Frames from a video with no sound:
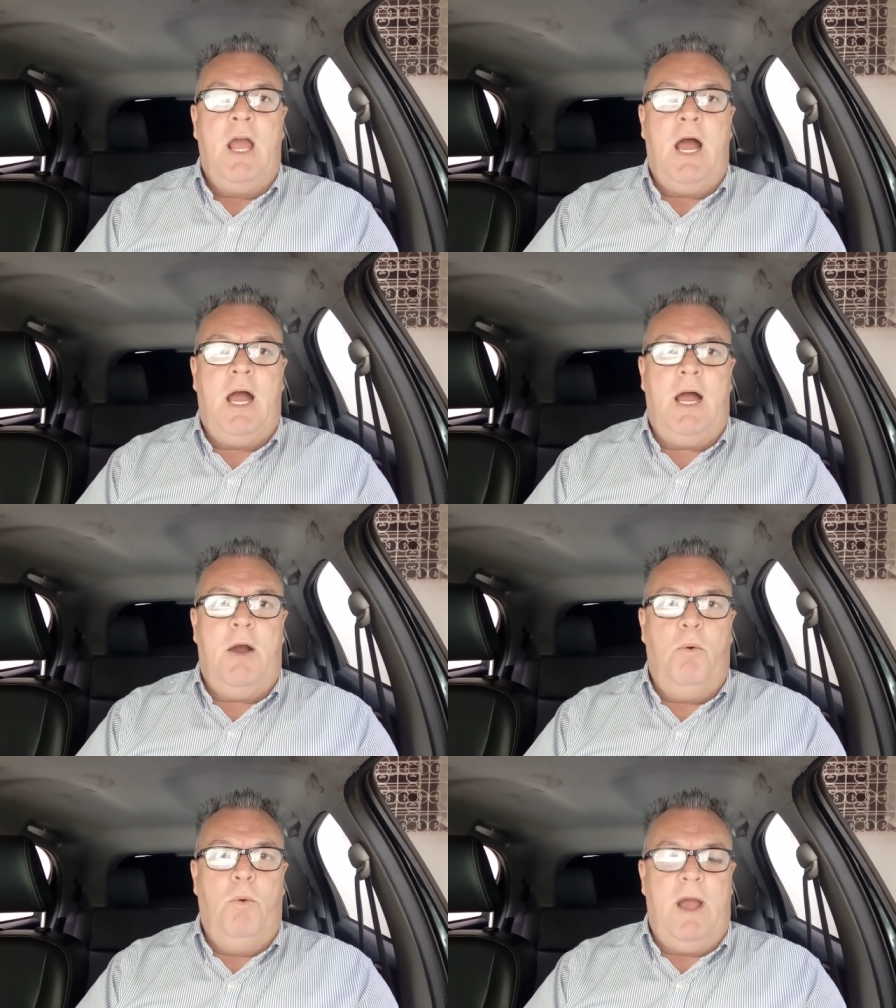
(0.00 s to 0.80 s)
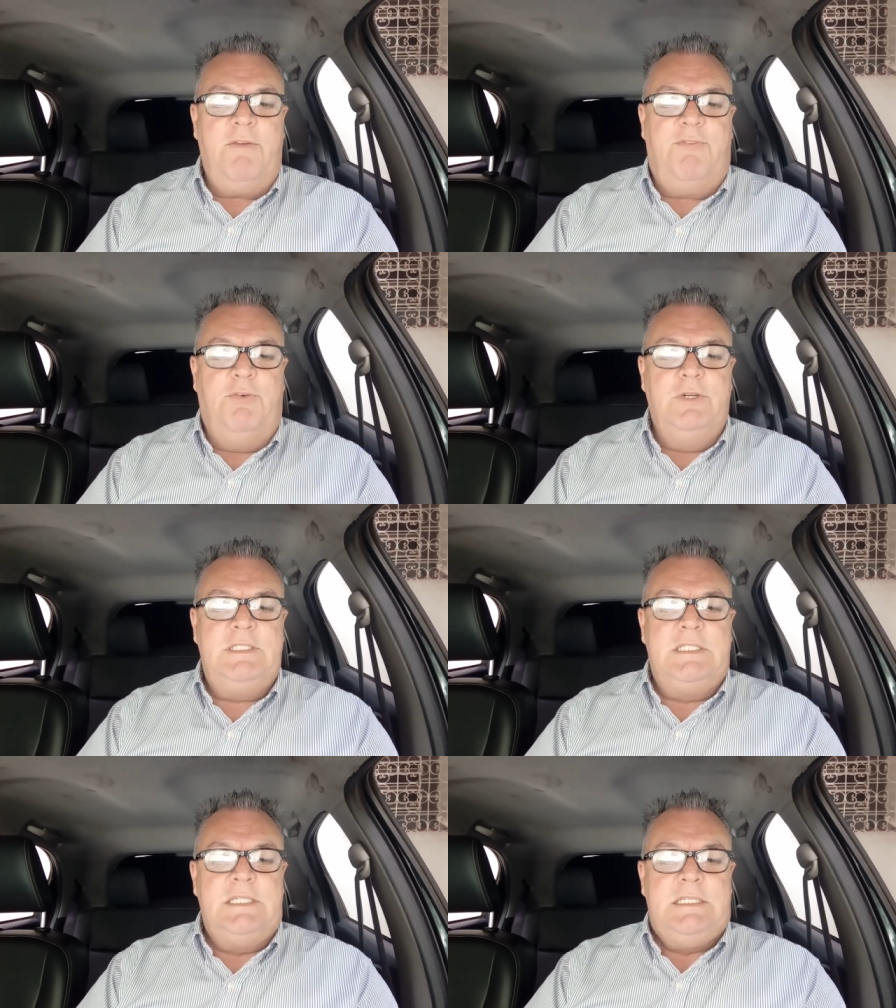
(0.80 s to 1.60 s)
a, o
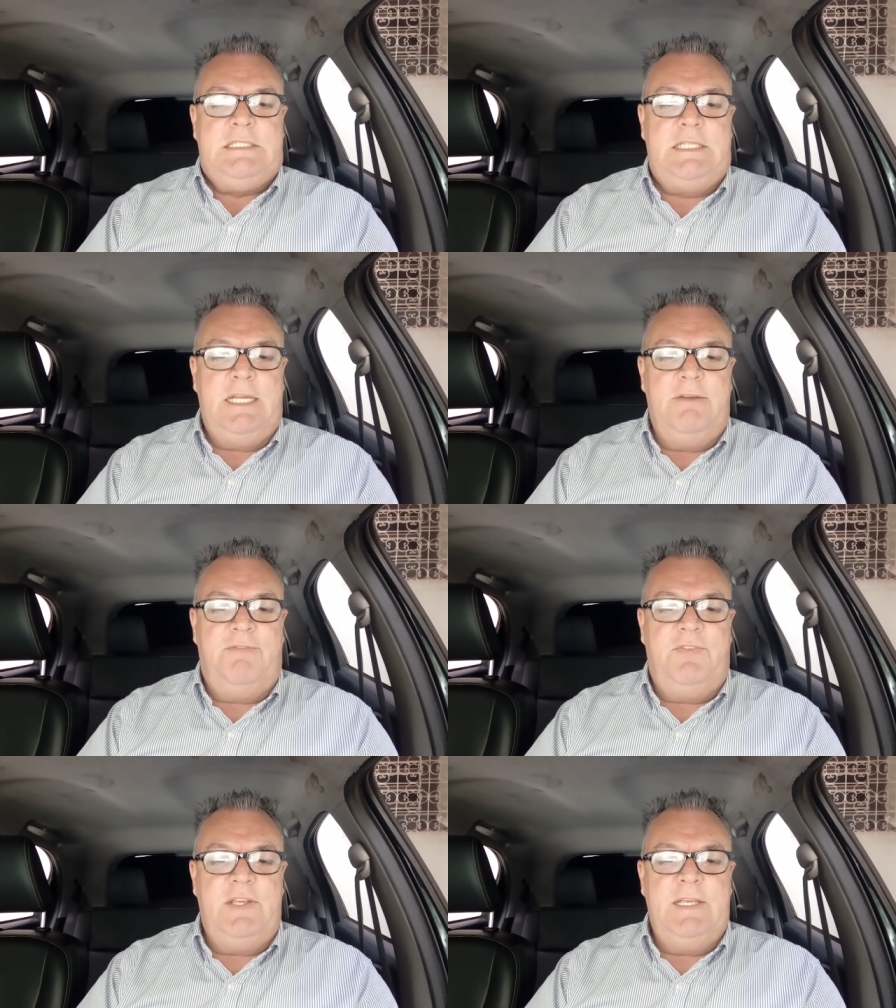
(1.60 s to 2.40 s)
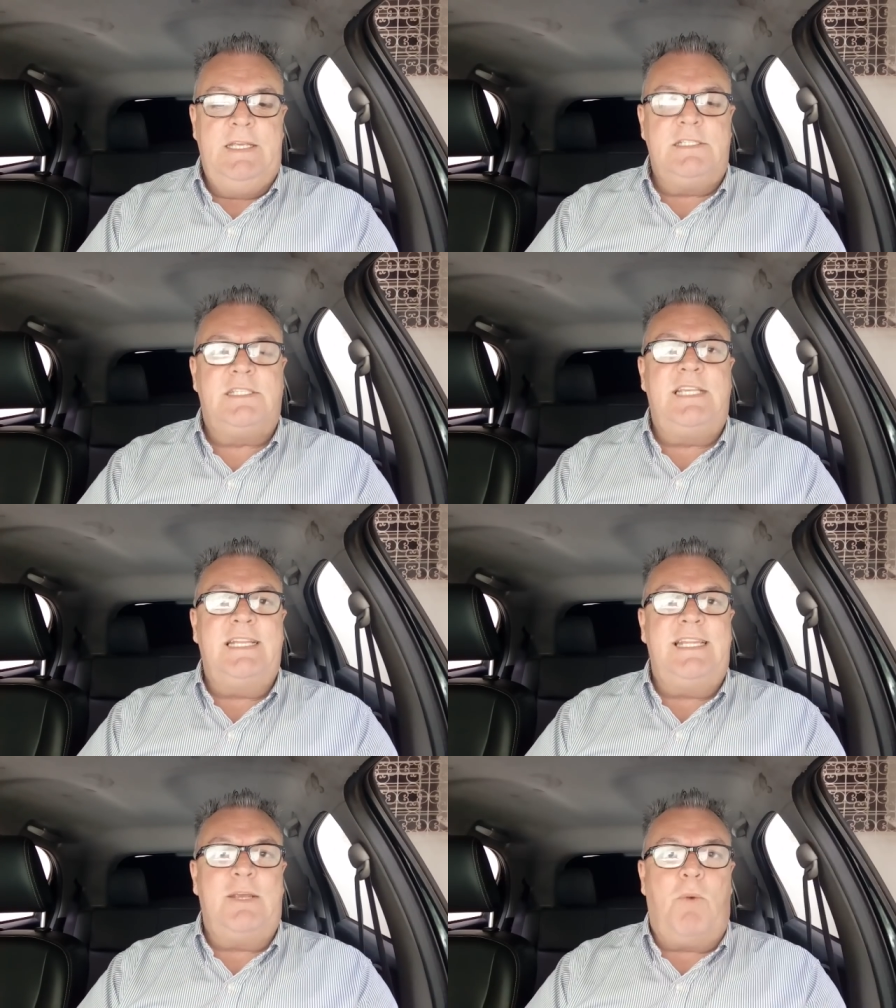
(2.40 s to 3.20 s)
iFood teve
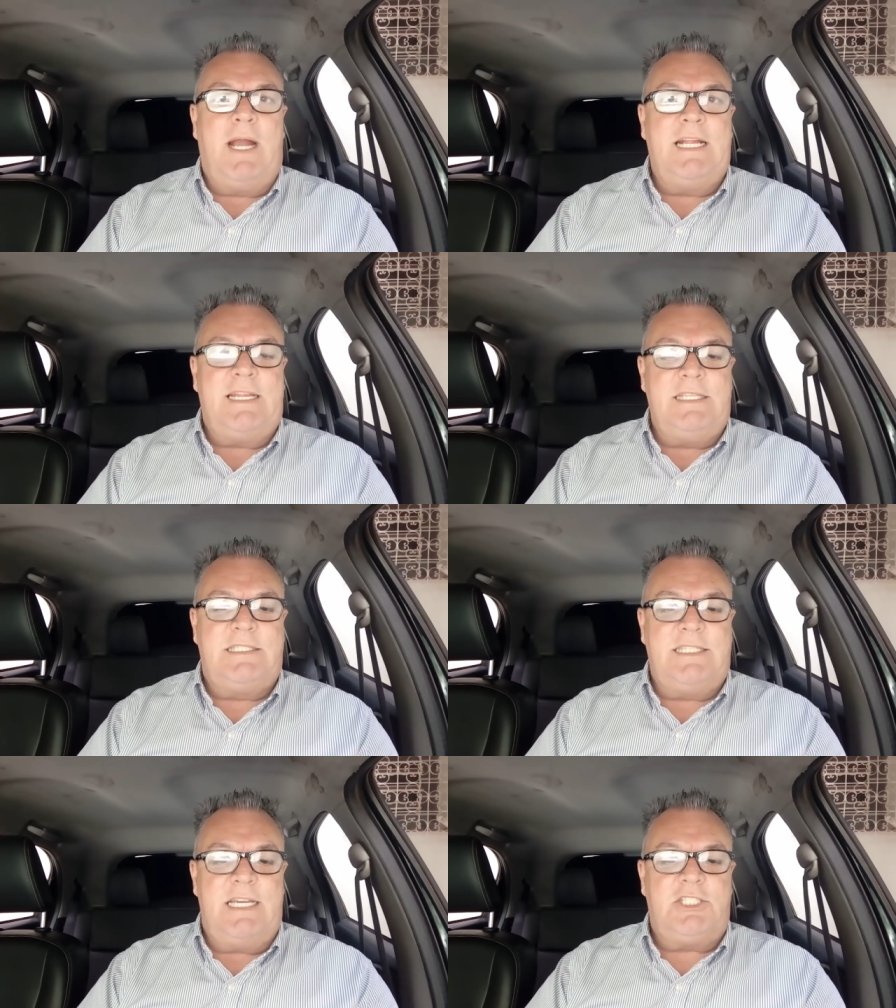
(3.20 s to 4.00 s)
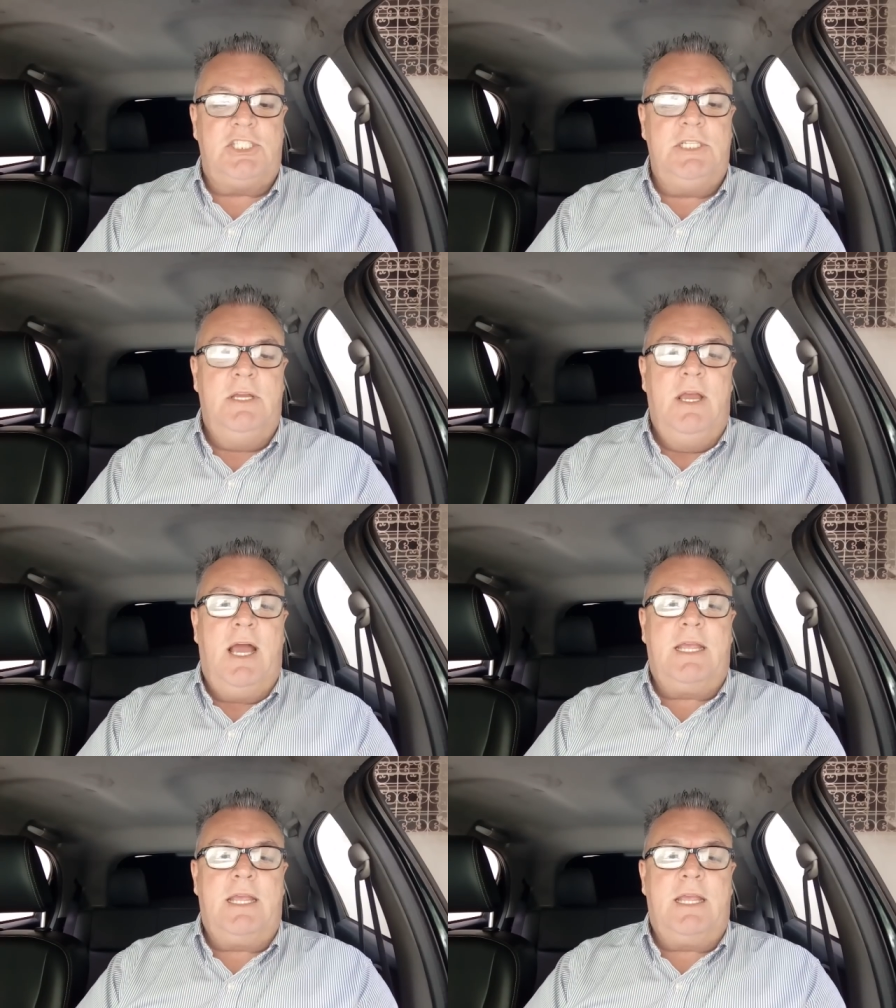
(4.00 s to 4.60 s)
147,